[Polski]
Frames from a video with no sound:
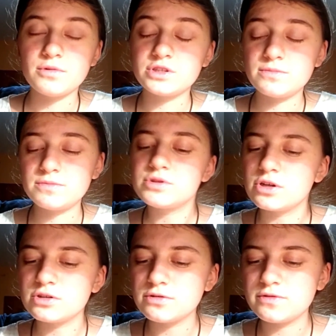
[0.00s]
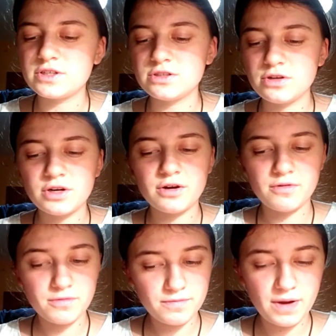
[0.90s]
Możemy przygotowywać
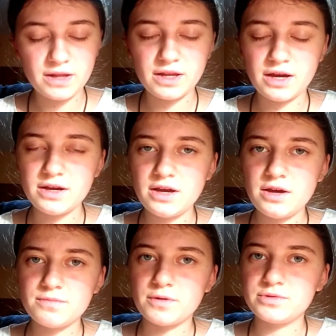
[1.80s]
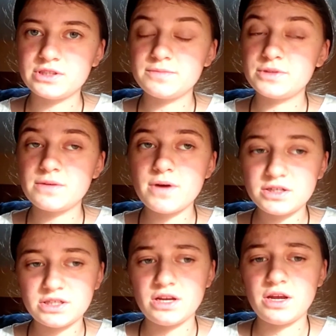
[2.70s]
drogę Pana poprzez
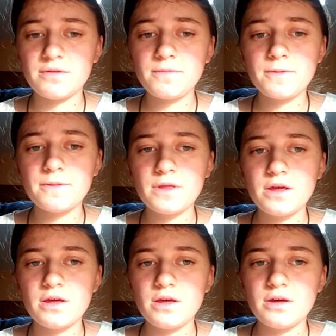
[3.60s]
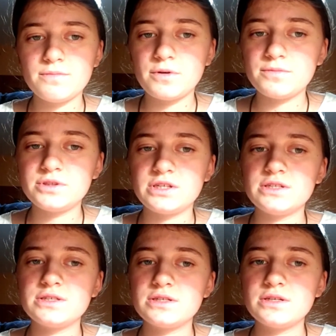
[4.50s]
przebaczenie,
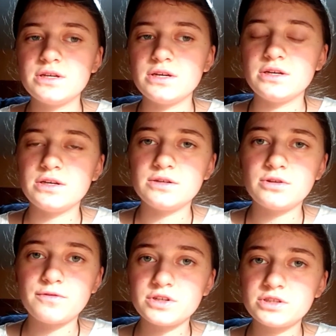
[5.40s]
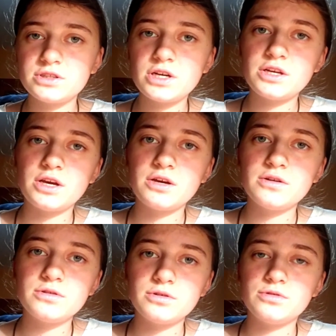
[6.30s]
poprzez y, towarzyszenie
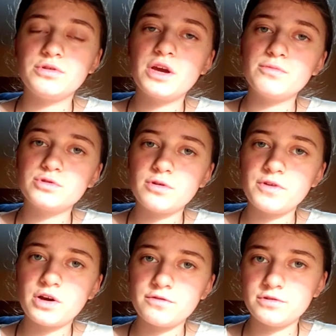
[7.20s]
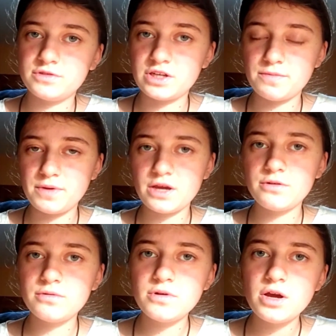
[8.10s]
drugiemu człowiekowi w
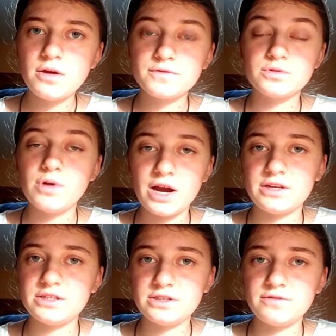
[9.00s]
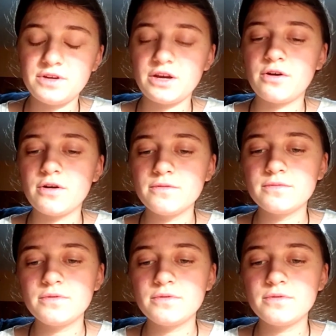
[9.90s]
cierpieniu, słuchanie się w niego.